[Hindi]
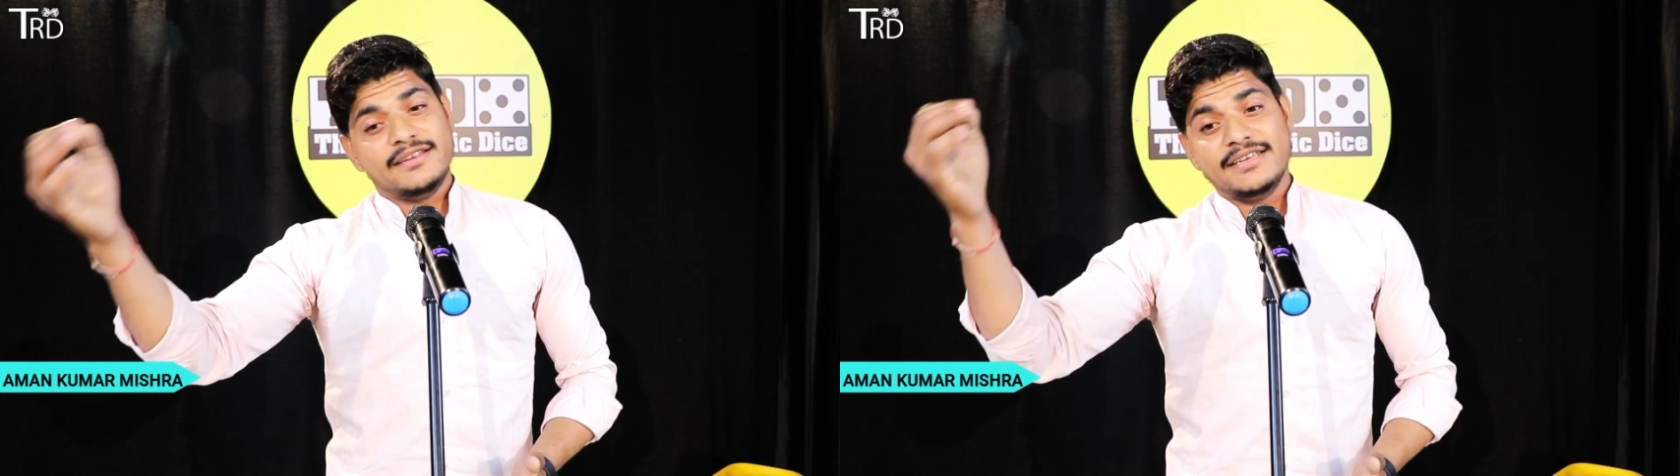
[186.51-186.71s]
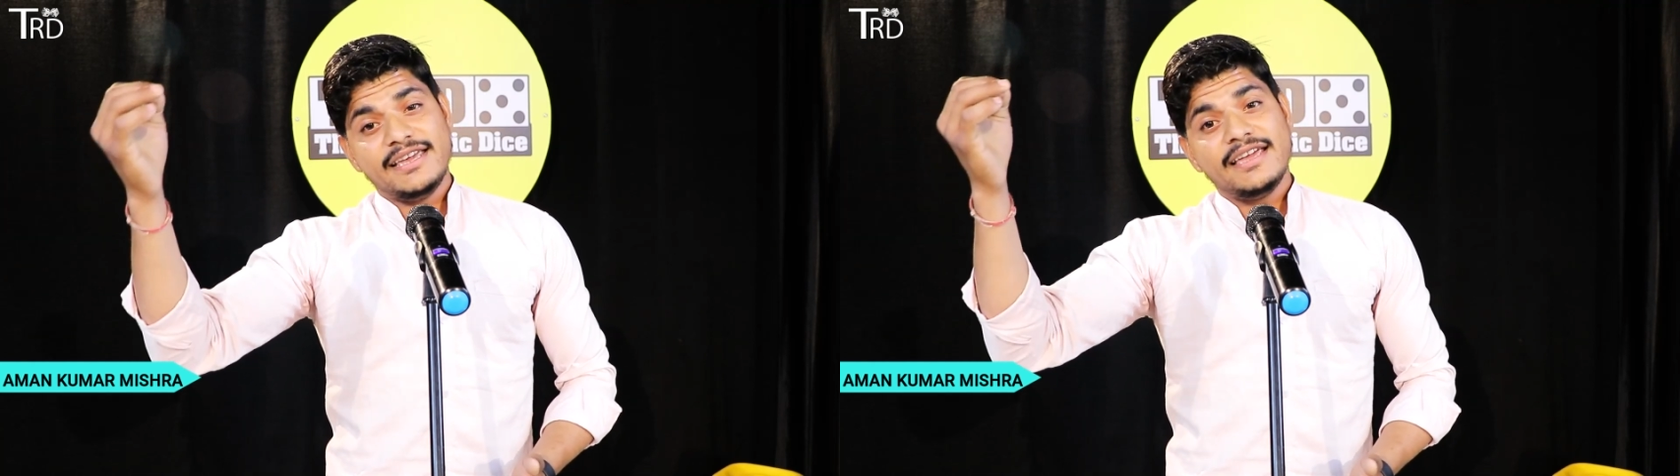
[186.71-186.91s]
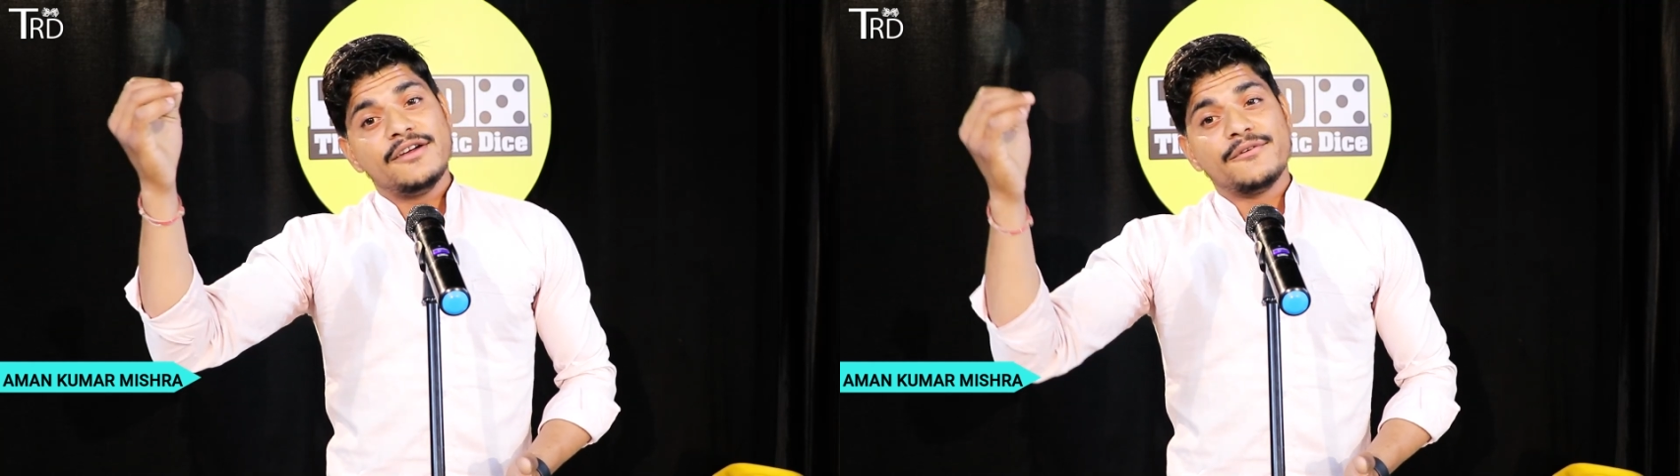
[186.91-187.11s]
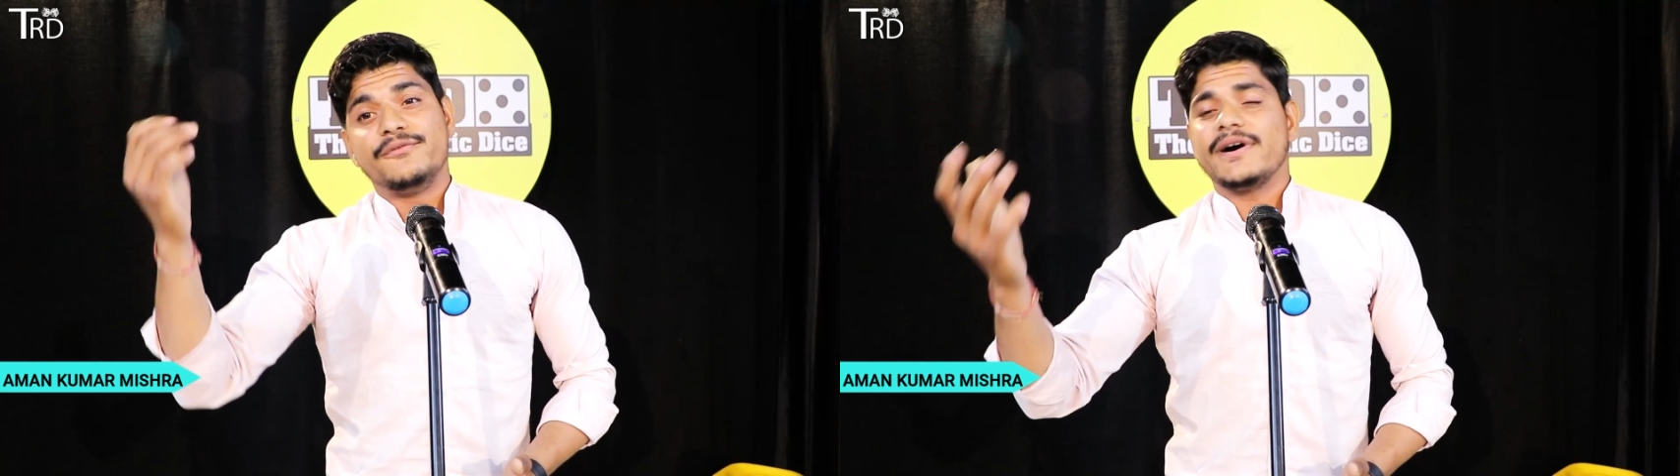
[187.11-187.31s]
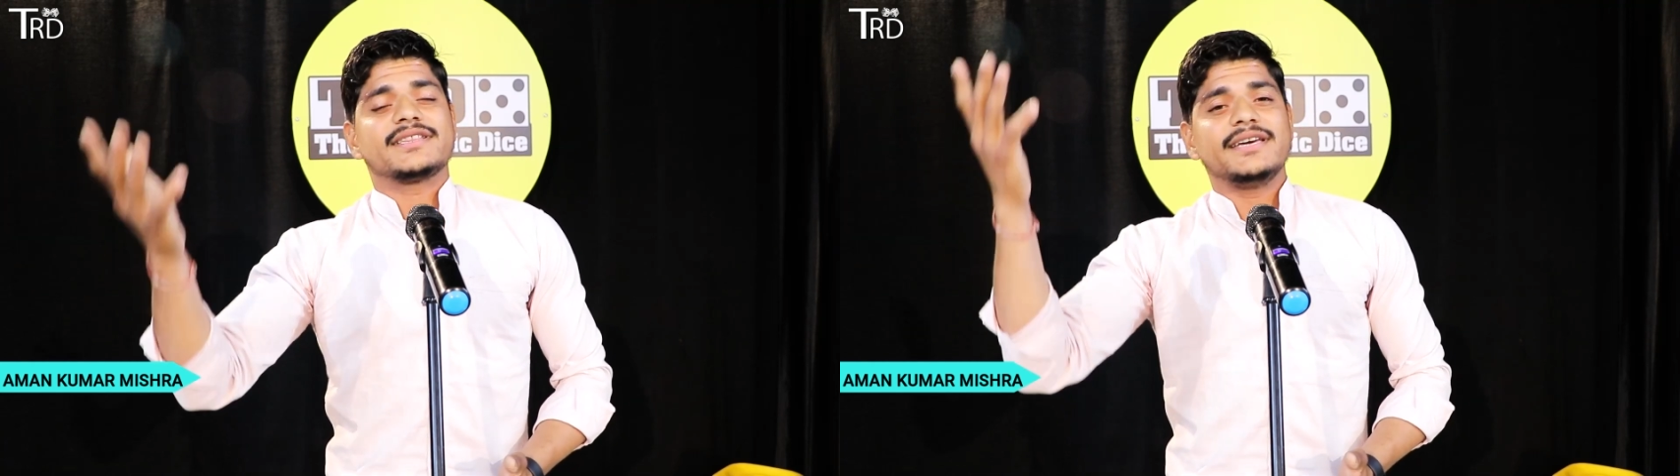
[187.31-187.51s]
ये
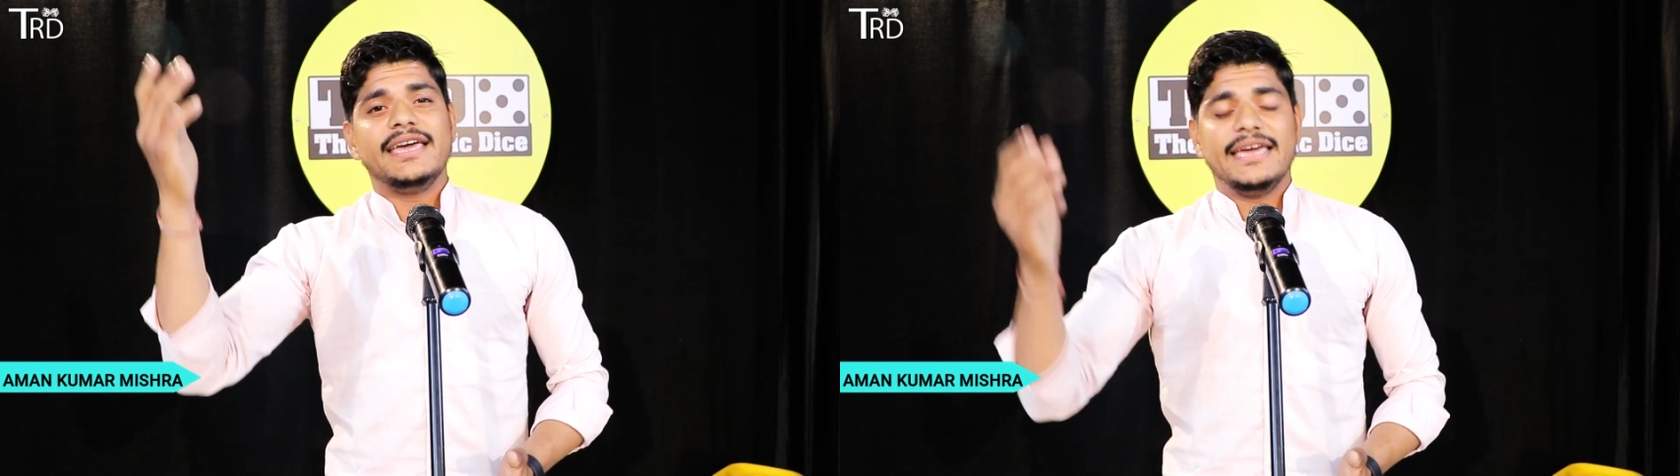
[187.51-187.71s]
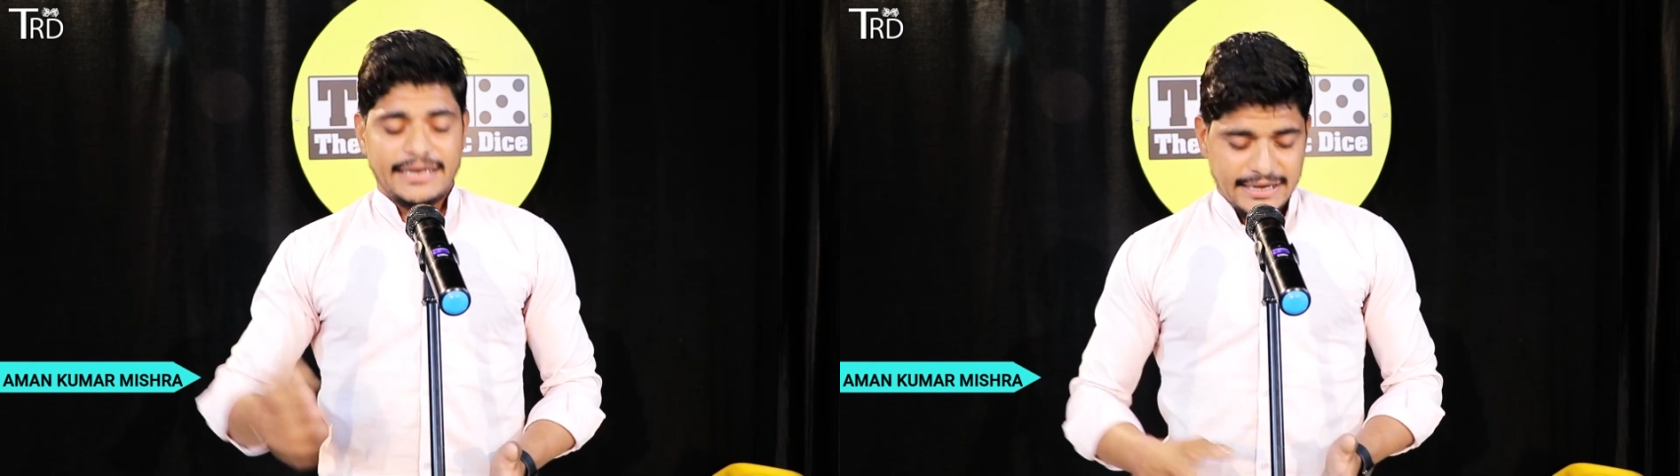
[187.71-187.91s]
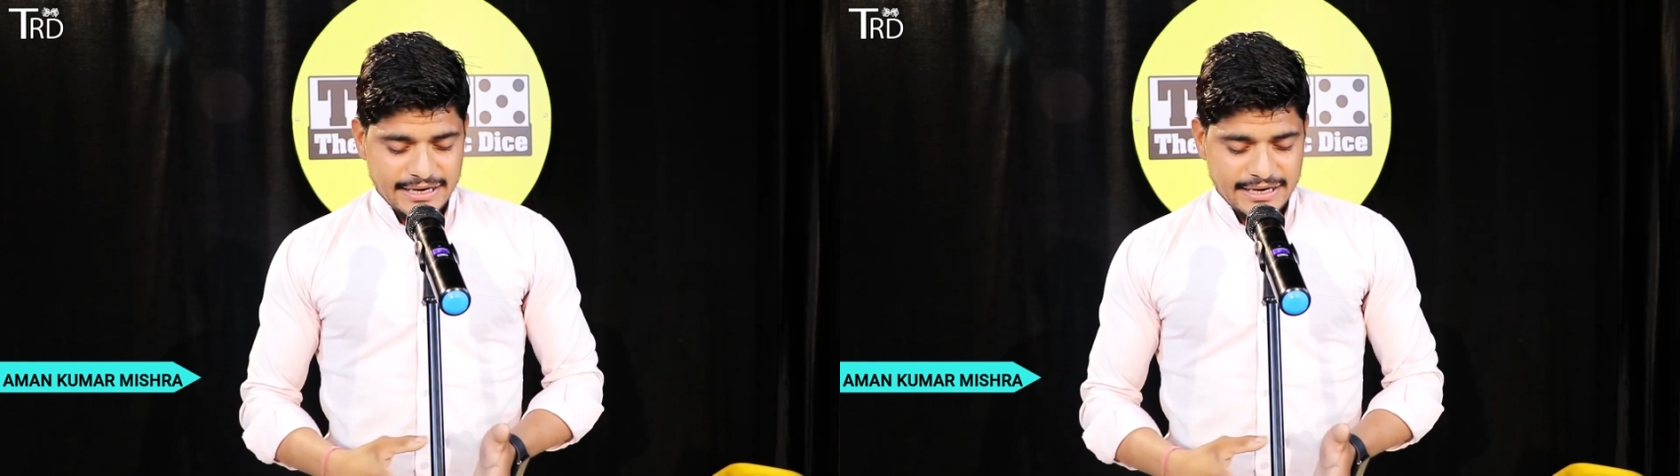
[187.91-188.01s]
वक्त है